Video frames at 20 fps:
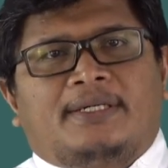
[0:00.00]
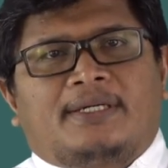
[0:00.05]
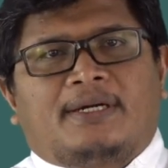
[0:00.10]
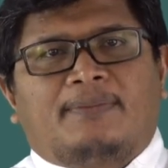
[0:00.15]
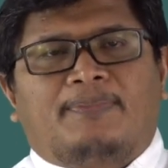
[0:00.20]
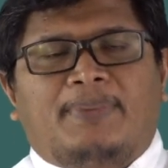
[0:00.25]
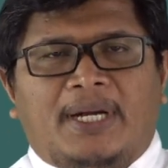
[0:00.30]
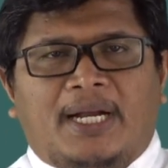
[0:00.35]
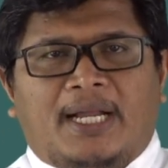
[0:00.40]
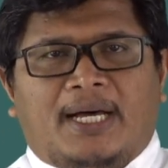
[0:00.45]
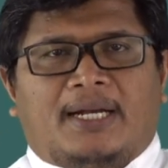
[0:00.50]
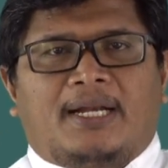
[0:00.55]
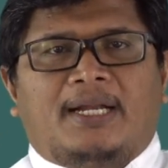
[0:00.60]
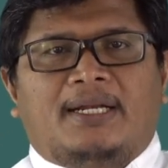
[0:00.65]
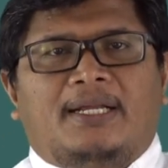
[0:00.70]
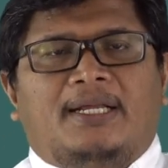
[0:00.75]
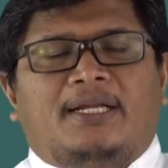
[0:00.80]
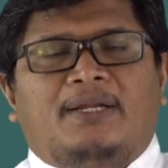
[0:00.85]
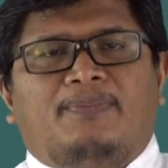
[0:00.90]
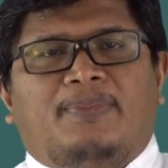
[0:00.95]

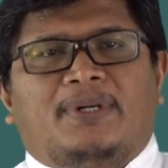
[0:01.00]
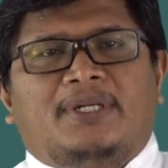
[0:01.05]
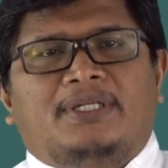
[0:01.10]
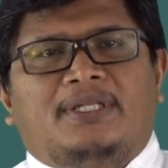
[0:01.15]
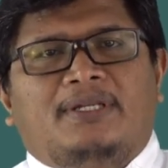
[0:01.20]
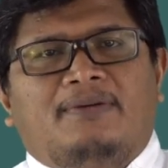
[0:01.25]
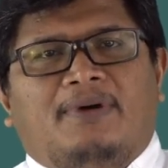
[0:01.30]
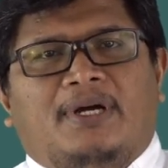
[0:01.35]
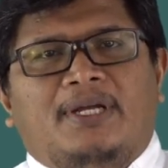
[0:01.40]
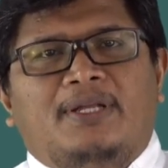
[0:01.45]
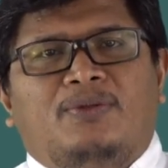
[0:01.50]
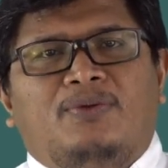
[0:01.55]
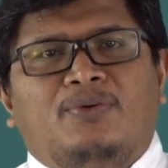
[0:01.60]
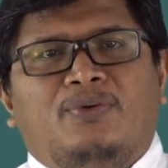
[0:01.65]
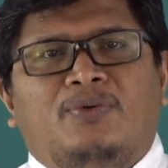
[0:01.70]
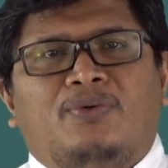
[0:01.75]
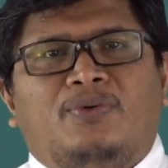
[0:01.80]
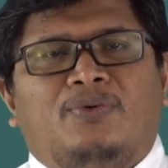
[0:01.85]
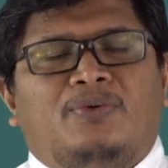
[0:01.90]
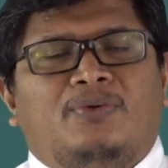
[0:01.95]
kebenaran dari peristiwa
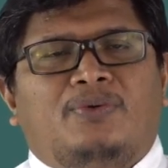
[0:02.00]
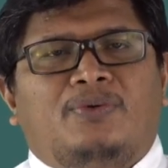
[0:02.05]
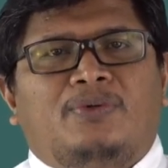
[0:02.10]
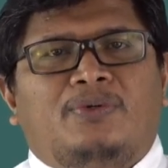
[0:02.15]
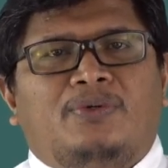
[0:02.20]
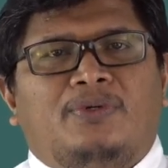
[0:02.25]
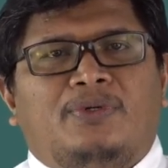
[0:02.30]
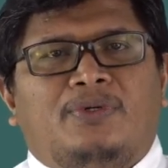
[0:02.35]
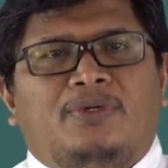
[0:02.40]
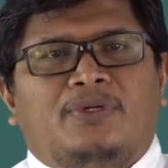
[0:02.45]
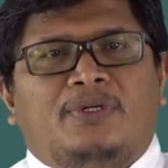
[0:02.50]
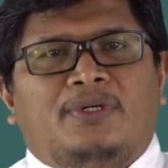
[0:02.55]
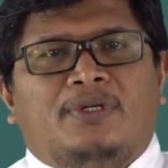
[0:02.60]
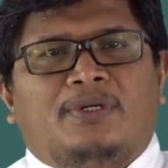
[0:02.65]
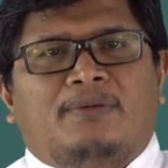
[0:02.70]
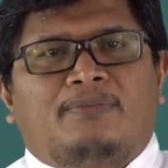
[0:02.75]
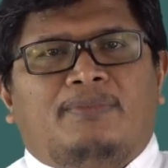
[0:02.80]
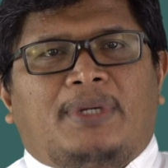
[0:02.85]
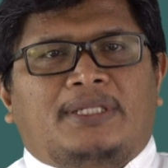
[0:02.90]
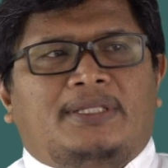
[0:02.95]
itu,
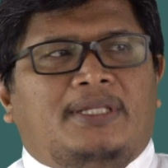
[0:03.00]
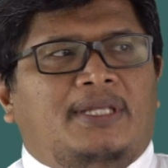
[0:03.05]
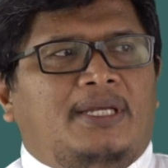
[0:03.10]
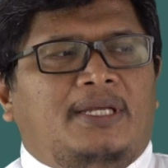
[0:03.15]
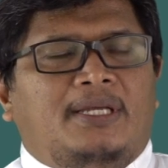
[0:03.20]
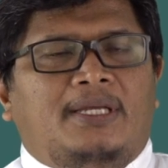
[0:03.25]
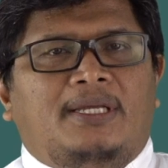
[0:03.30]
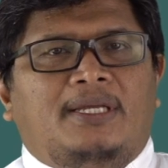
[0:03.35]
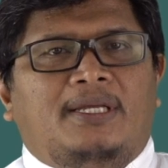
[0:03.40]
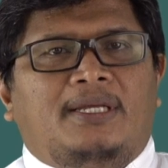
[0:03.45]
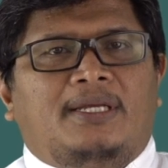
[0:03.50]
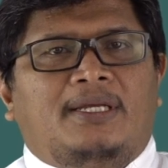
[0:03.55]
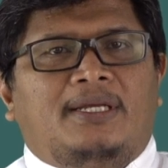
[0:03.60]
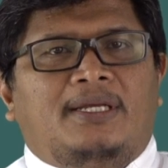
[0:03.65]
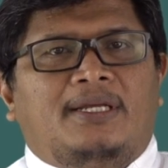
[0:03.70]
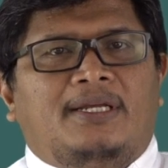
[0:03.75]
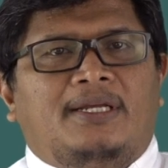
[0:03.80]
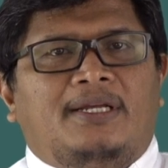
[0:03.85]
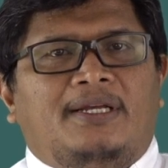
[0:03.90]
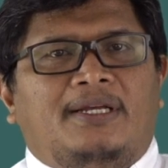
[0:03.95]
pasti
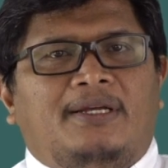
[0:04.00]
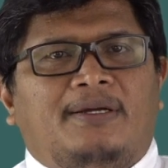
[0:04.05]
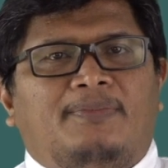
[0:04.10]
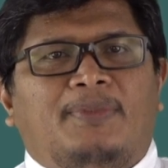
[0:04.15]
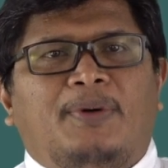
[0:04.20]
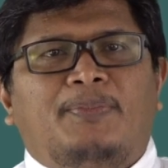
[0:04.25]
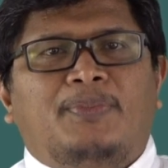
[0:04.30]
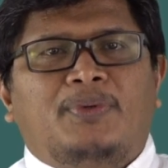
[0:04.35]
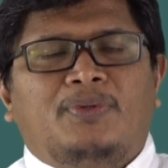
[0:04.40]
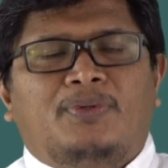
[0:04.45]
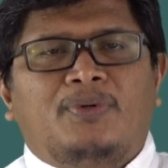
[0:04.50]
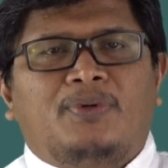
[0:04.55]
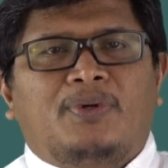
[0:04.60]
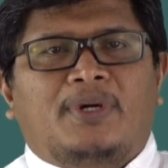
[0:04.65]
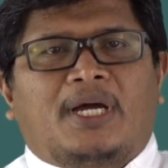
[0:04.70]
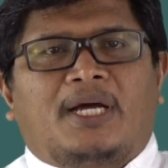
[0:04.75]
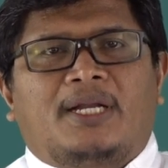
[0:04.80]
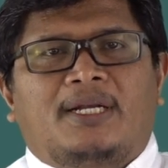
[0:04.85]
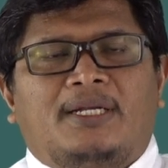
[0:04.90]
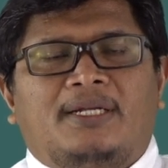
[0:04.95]

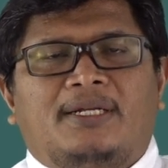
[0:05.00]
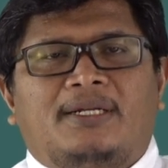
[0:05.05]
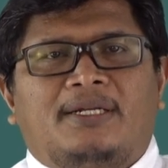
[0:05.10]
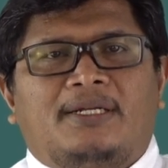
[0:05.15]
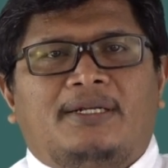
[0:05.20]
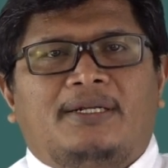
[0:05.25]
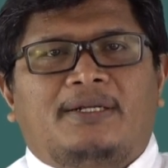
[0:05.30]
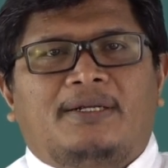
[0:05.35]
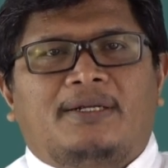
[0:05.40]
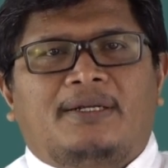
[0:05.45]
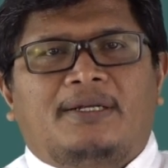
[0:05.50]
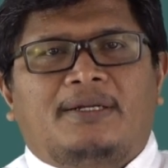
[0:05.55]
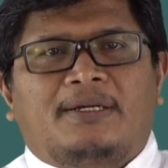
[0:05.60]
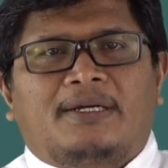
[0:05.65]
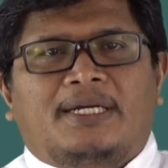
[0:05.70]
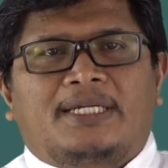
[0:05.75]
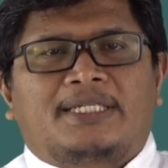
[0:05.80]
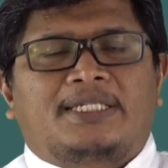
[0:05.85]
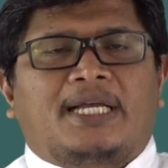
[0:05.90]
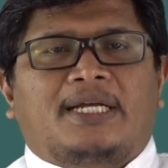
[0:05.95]
membutuhkan
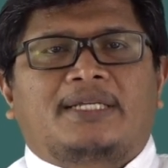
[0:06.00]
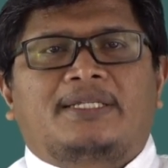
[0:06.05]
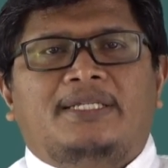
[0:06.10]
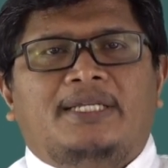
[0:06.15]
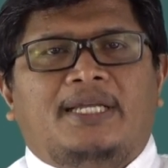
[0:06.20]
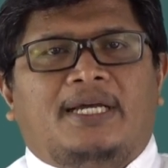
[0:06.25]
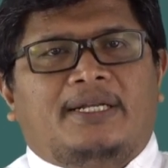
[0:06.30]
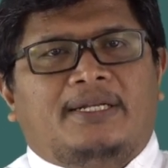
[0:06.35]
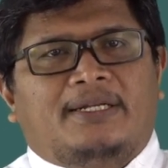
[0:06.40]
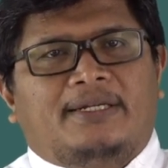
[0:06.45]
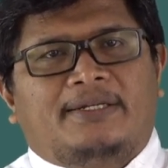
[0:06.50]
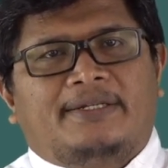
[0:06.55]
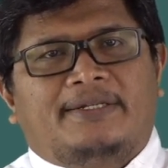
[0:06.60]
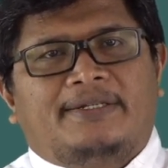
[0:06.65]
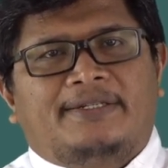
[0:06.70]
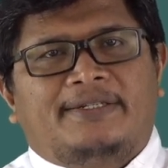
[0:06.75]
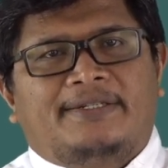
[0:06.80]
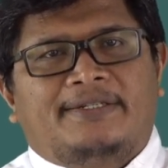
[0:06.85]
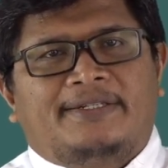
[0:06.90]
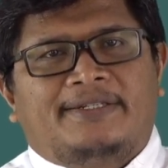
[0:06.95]
kesaksian.
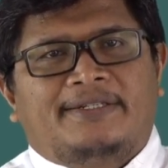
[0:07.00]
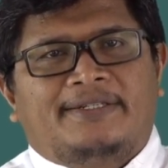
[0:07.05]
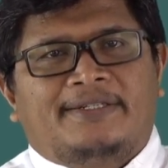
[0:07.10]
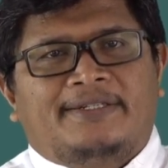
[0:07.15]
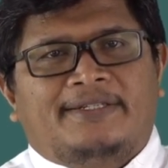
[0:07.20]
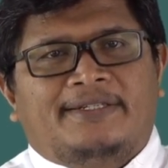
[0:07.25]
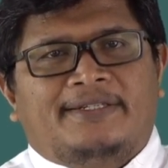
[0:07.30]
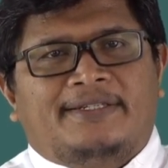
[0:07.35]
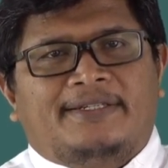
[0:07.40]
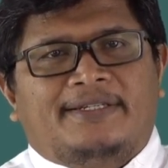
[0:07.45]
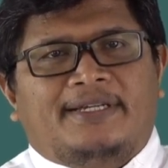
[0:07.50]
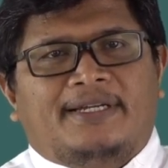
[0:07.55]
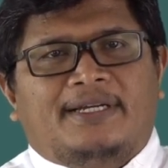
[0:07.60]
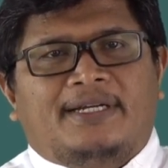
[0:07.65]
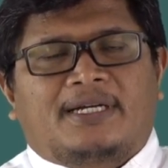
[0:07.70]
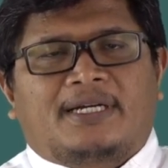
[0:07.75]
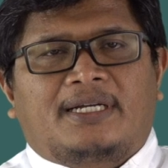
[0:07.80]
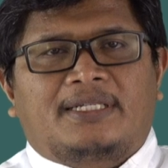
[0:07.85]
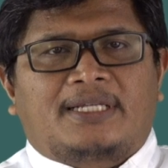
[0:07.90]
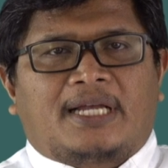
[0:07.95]

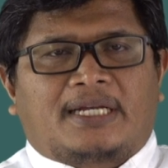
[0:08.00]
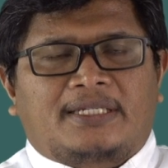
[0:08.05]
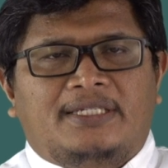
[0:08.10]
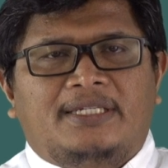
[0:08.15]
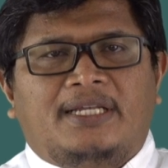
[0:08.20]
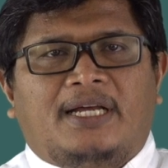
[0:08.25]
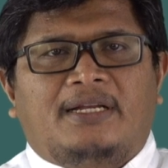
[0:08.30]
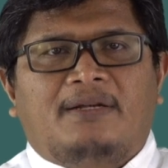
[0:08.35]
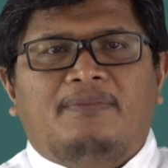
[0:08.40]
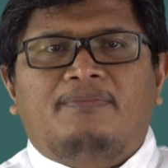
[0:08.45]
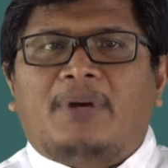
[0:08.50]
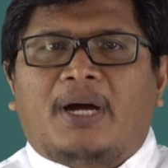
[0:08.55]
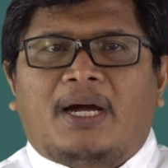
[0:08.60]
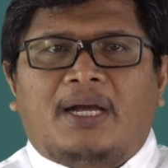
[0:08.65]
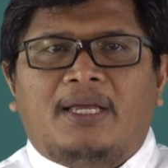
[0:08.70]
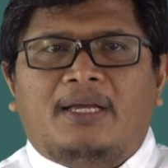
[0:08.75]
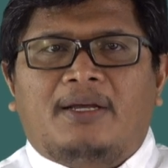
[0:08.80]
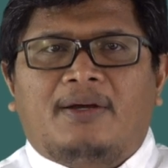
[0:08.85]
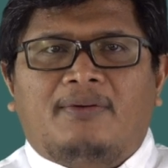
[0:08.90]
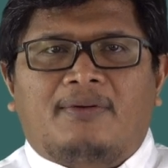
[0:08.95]
Kesaksian
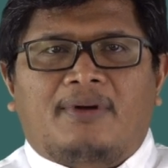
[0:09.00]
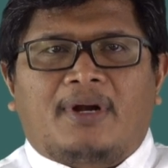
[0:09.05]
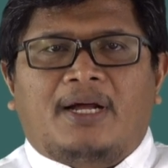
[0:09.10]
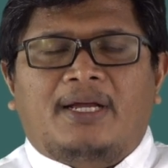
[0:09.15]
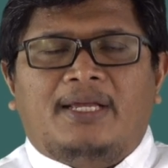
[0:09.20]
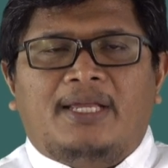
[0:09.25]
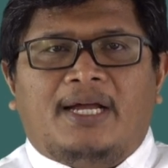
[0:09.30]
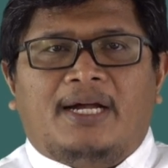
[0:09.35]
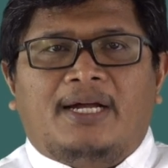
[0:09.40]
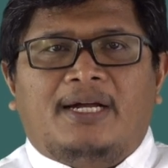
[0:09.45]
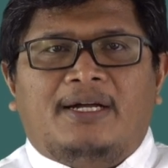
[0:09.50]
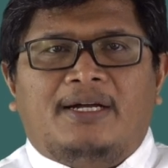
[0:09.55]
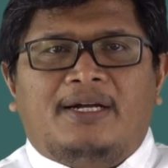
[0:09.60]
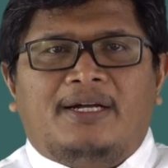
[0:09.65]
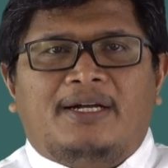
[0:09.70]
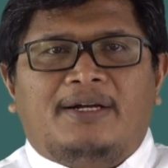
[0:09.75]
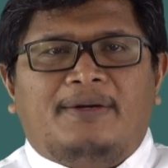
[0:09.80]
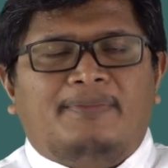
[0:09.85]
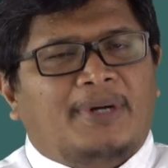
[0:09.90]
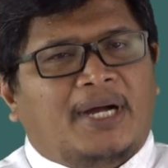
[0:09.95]
baik orang yang
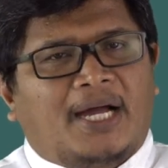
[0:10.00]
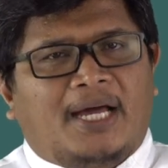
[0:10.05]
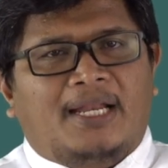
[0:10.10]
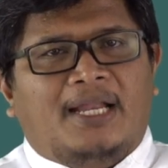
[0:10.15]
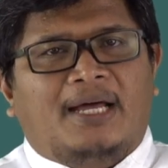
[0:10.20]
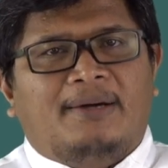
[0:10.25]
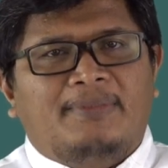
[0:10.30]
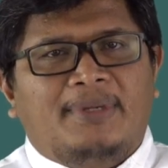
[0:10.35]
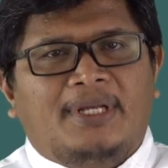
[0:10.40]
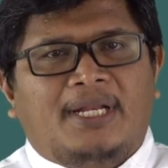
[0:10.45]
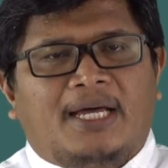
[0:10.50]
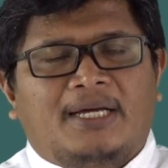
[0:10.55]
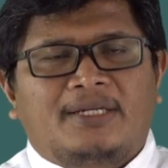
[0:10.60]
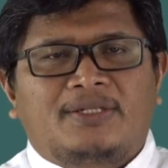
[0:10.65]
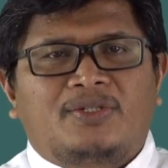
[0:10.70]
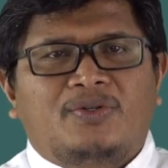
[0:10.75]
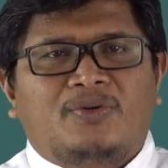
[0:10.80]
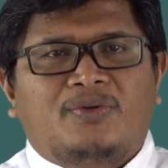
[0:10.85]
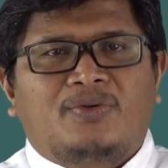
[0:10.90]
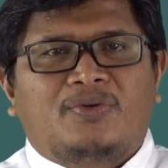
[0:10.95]
mengalami
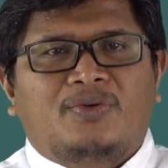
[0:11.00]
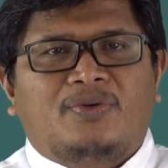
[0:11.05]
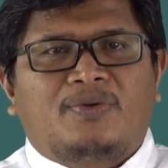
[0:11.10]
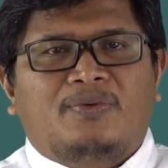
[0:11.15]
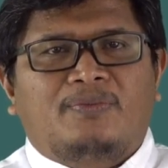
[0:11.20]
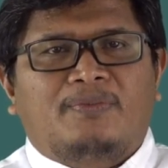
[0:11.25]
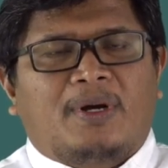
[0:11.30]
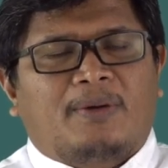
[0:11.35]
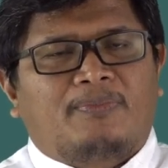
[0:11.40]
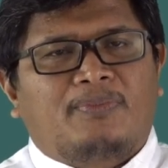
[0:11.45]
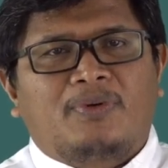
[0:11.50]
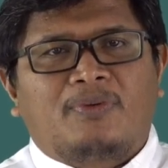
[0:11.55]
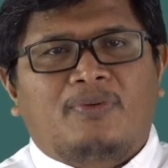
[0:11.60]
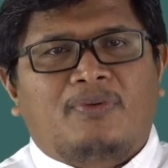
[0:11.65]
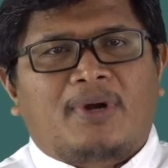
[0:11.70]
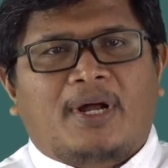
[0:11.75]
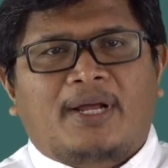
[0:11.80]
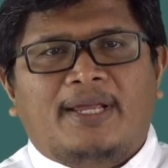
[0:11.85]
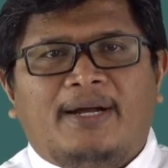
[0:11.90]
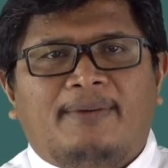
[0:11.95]
langsung maupun
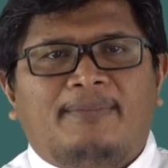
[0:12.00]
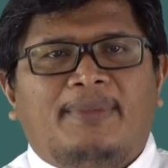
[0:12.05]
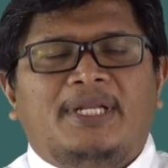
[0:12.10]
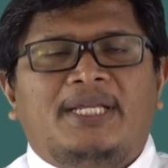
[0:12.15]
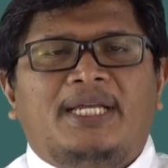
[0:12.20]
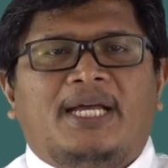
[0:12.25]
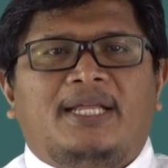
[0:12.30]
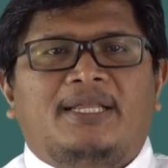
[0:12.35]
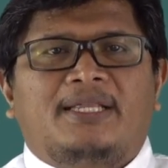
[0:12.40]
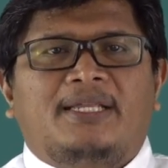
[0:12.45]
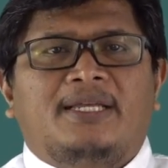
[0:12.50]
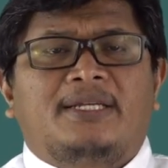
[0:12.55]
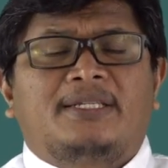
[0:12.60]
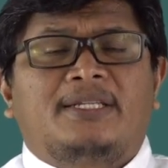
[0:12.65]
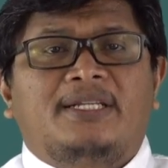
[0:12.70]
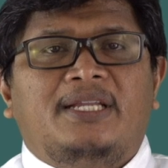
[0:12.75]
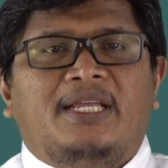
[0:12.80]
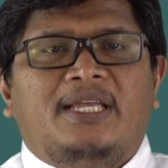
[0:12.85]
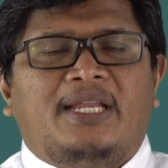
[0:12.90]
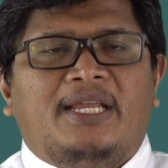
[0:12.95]
orang yang melihatnya
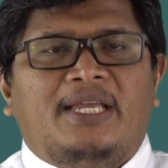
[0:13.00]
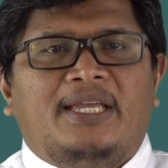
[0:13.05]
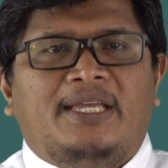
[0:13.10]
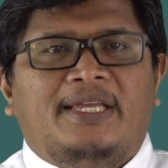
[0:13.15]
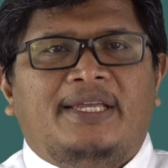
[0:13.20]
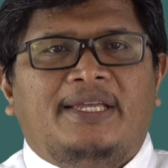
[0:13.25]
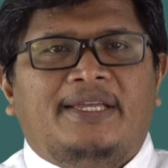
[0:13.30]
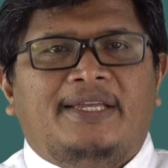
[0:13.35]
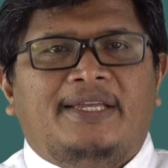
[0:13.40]
sendiri.